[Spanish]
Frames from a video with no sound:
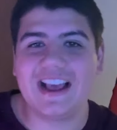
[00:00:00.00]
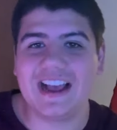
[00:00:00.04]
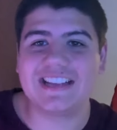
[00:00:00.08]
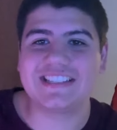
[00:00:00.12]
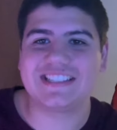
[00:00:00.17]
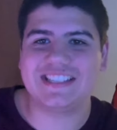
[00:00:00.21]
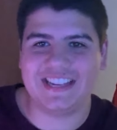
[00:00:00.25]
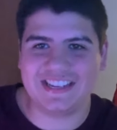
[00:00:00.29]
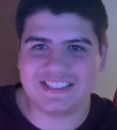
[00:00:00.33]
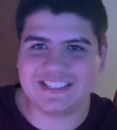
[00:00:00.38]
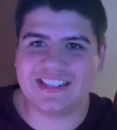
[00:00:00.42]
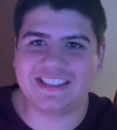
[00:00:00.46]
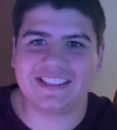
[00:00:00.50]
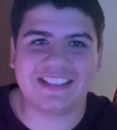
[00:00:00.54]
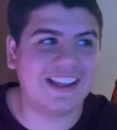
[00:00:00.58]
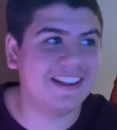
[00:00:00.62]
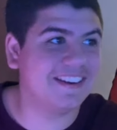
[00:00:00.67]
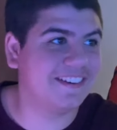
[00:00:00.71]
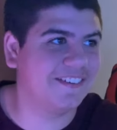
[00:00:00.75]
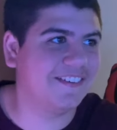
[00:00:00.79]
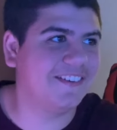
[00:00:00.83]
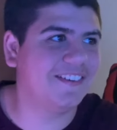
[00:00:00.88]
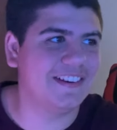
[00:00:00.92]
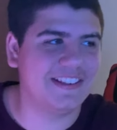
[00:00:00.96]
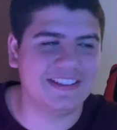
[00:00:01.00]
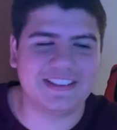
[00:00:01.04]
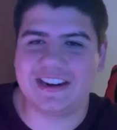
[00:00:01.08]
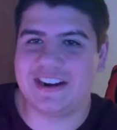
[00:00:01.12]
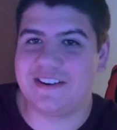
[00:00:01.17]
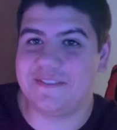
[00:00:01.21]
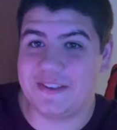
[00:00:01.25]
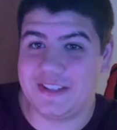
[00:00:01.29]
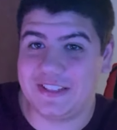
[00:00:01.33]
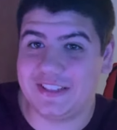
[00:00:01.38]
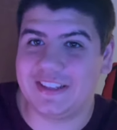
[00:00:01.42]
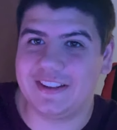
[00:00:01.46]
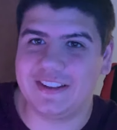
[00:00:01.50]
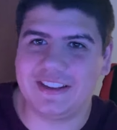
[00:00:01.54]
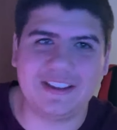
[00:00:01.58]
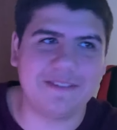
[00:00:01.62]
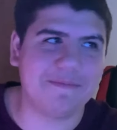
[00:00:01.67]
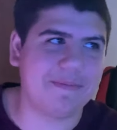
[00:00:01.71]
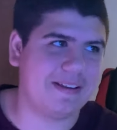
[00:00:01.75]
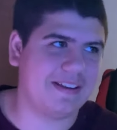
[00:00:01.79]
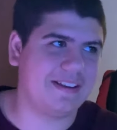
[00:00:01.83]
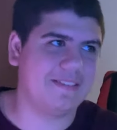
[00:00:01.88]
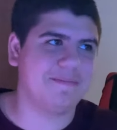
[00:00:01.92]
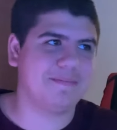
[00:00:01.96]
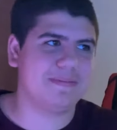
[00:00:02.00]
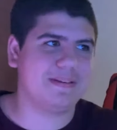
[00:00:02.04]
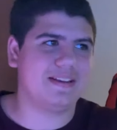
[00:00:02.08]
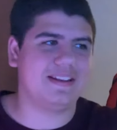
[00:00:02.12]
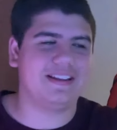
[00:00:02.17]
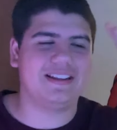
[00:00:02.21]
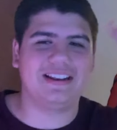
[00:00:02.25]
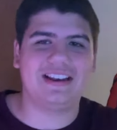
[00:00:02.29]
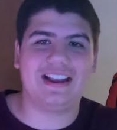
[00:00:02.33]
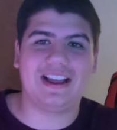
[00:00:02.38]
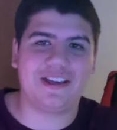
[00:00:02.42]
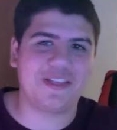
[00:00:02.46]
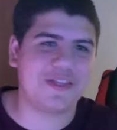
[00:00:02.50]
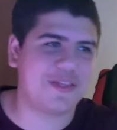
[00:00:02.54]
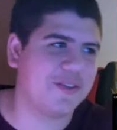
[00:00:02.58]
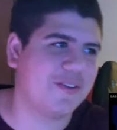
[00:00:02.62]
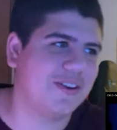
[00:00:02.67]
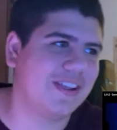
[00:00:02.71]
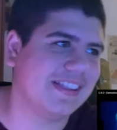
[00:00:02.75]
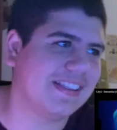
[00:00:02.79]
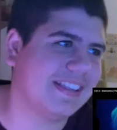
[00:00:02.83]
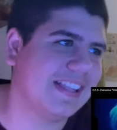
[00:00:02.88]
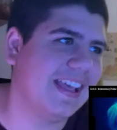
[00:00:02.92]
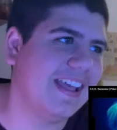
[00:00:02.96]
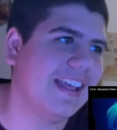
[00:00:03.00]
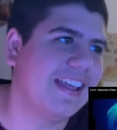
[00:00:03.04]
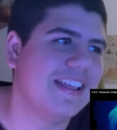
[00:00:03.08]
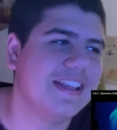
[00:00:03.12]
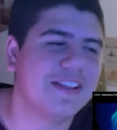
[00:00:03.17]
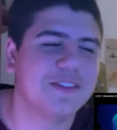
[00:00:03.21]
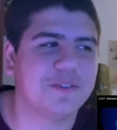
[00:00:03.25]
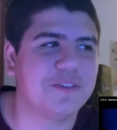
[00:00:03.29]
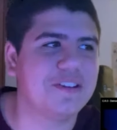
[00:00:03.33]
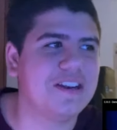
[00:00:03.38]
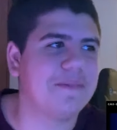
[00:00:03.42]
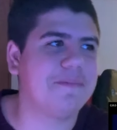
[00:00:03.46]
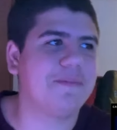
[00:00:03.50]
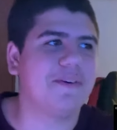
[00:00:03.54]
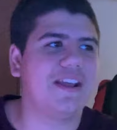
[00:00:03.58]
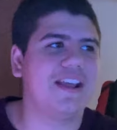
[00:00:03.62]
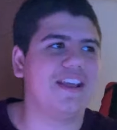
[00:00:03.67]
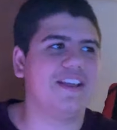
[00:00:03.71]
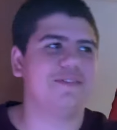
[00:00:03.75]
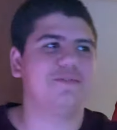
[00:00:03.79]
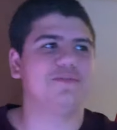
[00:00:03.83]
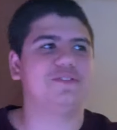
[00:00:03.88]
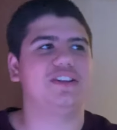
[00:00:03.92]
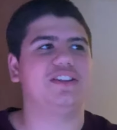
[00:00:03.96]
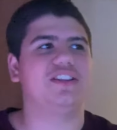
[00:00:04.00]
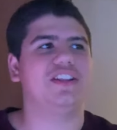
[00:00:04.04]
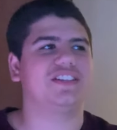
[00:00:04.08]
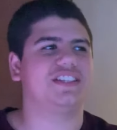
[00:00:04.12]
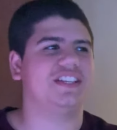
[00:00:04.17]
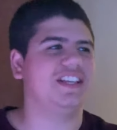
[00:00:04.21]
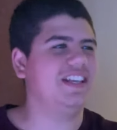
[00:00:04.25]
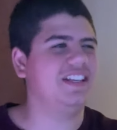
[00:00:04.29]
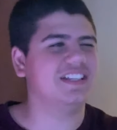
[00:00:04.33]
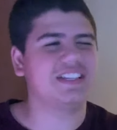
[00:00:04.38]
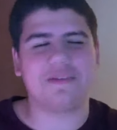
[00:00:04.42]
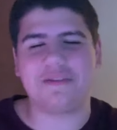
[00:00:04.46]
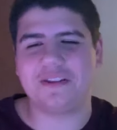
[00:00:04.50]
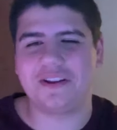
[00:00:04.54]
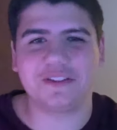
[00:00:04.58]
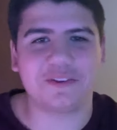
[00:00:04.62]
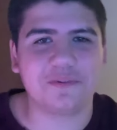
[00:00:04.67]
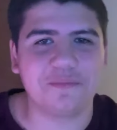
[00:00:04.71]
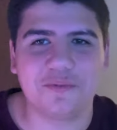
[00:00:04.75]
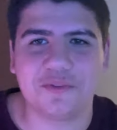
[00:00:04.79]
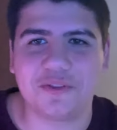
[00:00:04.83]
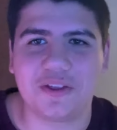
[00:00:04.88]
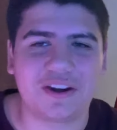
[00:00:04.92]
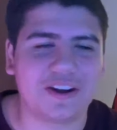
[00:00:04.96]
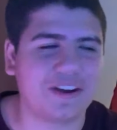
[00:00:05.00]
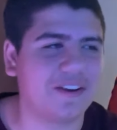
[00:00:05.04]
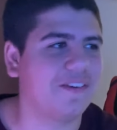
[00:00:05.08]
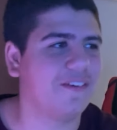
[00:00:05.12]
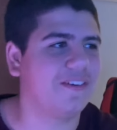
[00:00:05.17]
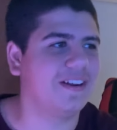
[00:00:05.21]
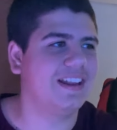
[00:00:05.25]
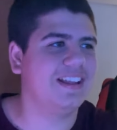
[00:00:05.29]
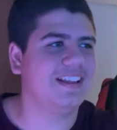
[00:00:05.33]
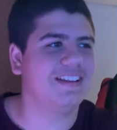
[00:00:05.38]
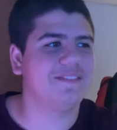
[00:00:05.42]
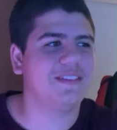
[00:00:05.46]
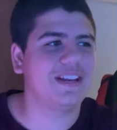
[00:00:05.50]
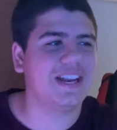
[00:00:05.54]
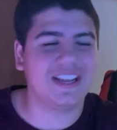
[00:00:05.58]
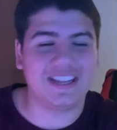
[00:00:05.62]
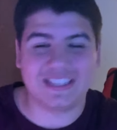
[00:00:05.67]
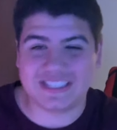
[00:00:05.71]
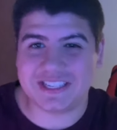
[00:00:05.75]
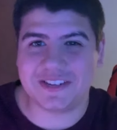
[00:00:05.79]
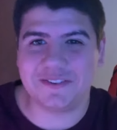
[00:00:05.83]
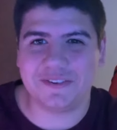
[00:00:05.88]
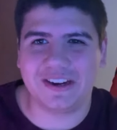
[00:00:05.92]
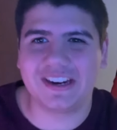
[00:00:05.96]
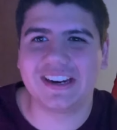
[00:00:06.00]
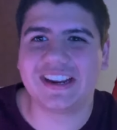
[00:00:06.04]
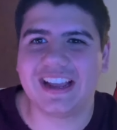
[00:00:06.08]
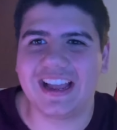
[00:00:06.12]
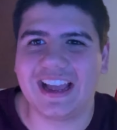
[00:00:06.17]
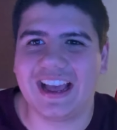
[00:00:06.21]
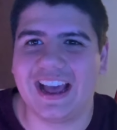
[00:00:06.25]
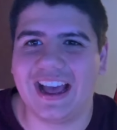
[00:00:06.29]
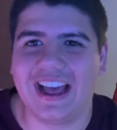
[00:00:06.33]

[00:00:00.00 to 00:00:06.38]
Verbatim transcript: Así, así está, ¿no? Literalmente. Eh, Para, la canción esta, tú la pones en un sitio así y se viene todo el mundo arriba, ¿vale? Mira, así van.